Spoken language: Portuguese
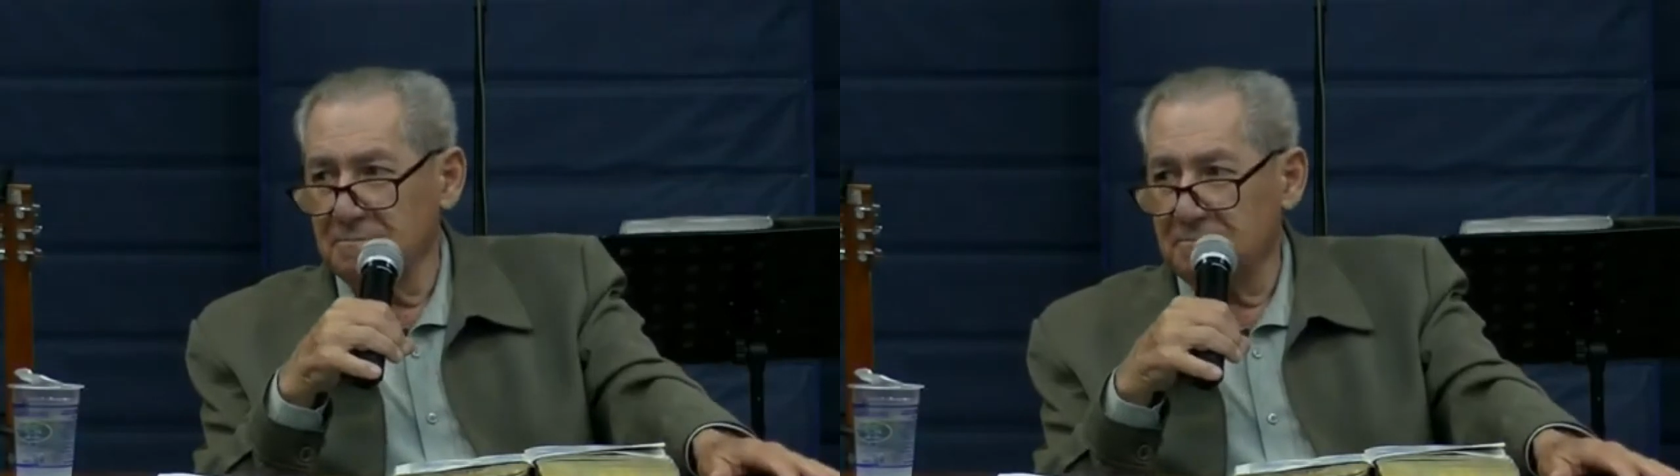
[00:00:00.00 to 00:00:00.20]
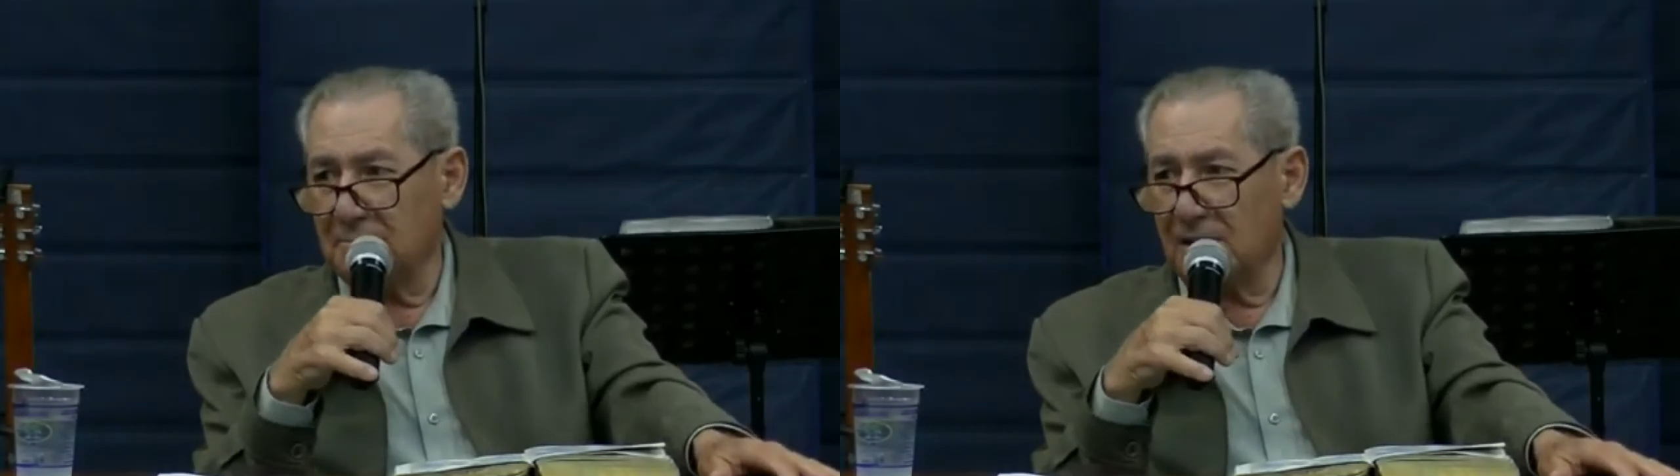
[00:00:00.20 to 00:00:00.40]

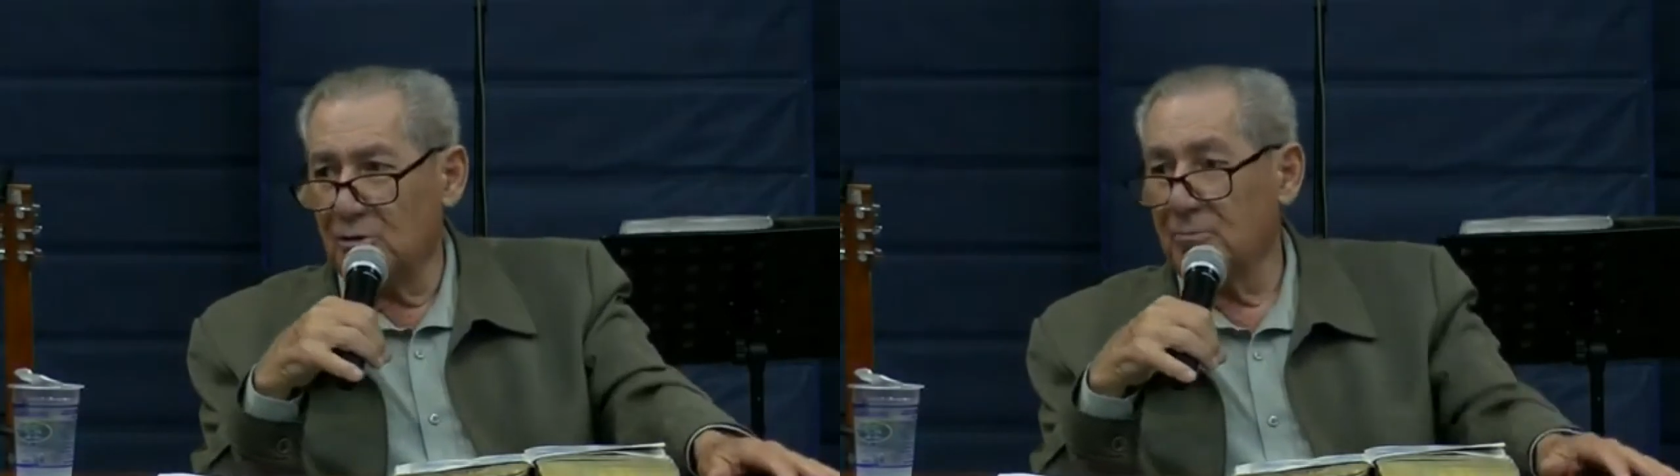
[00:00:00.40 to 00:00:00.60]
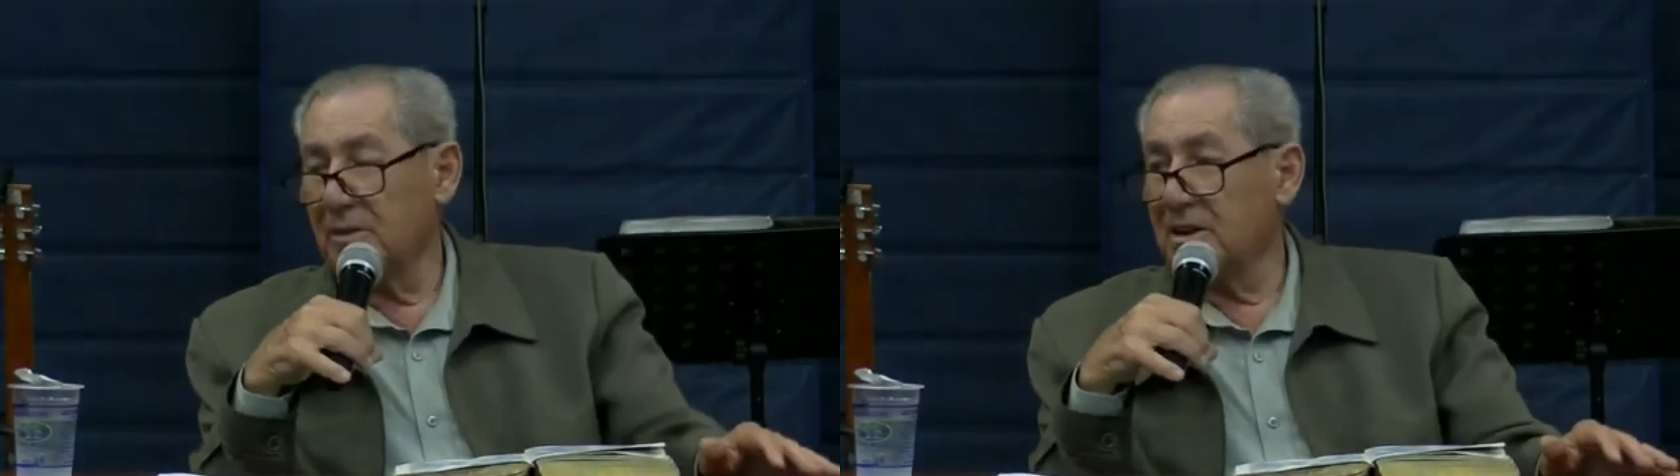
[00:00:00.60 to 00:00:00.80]
para
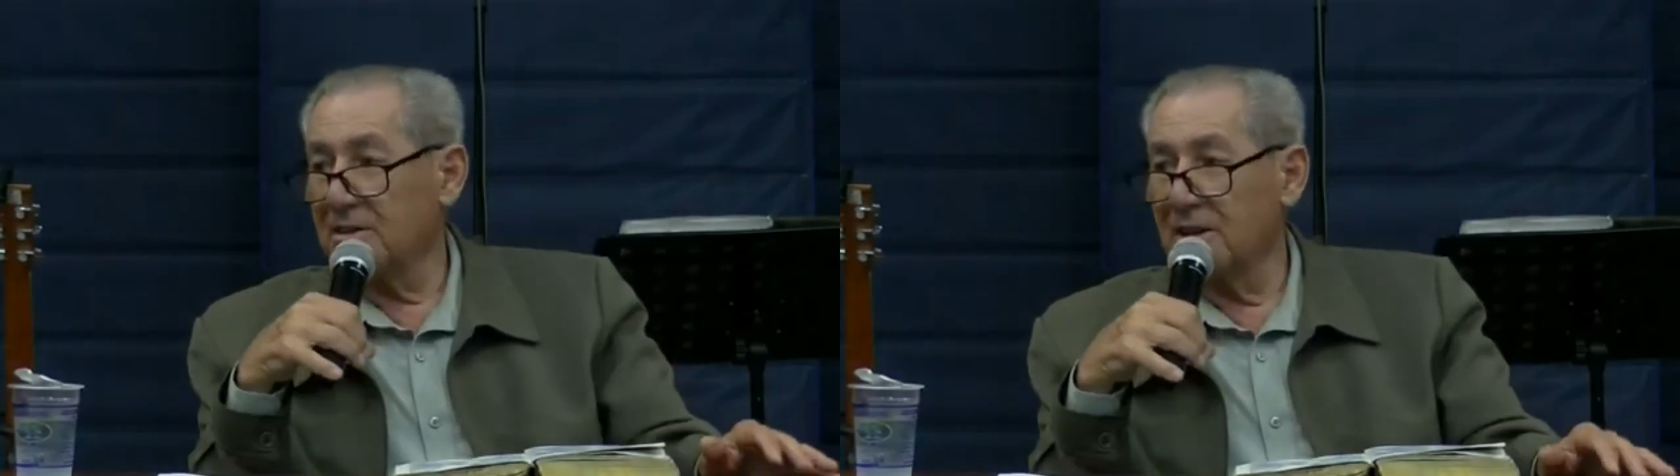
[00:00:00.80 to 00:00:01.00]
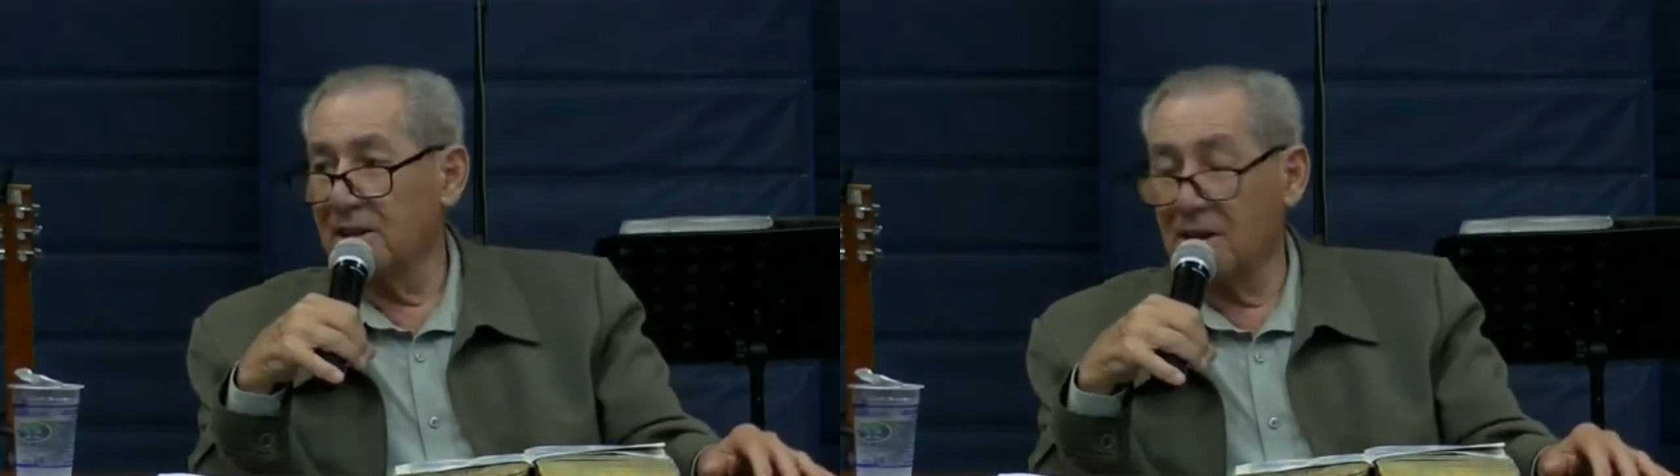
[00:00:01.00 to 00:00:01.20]
não
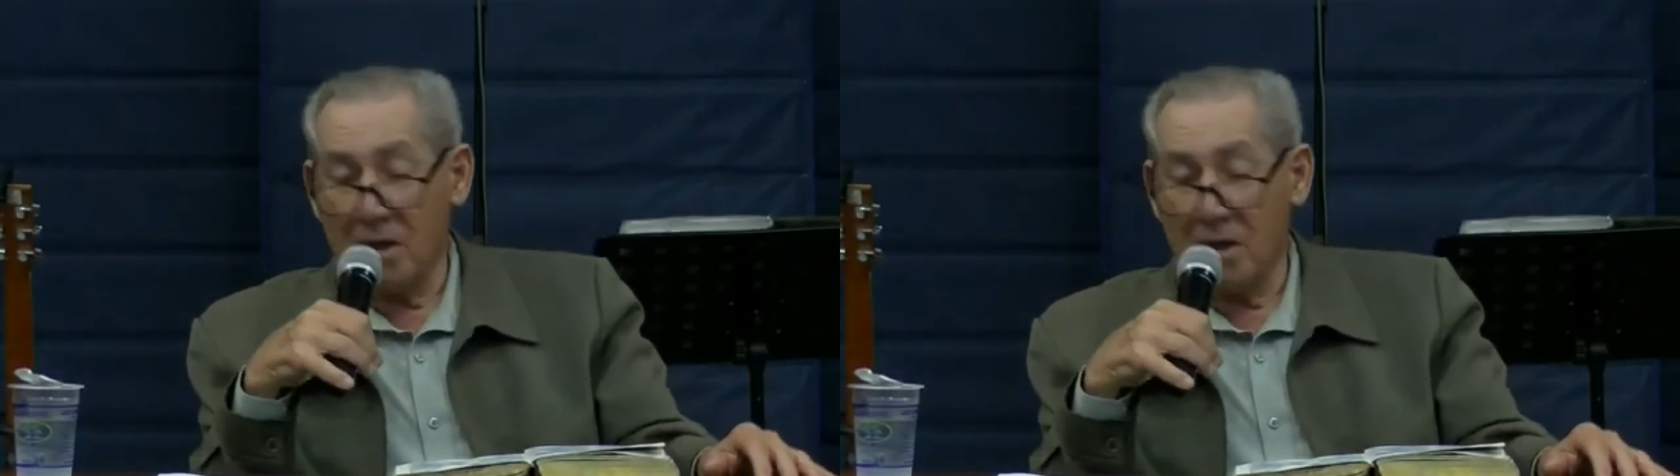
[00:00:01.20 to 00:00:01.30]
perder